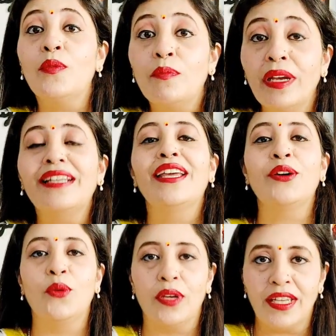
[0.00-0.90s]
बिगनिंग
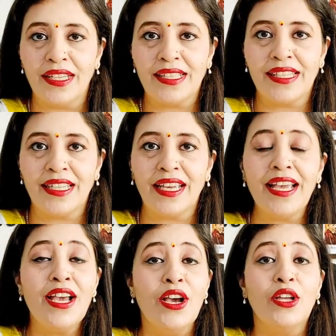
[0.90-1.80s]
होगी ठीक है
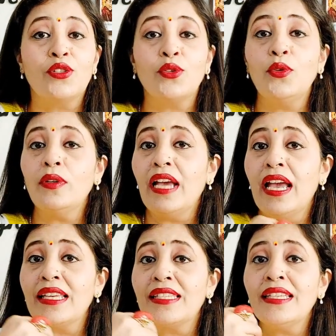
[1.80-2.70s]
सो
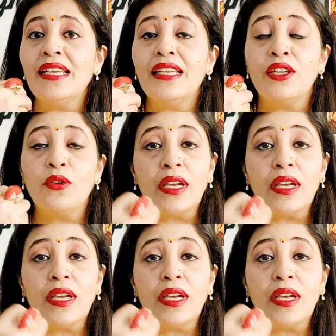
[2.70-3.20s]
ऐसी न्यू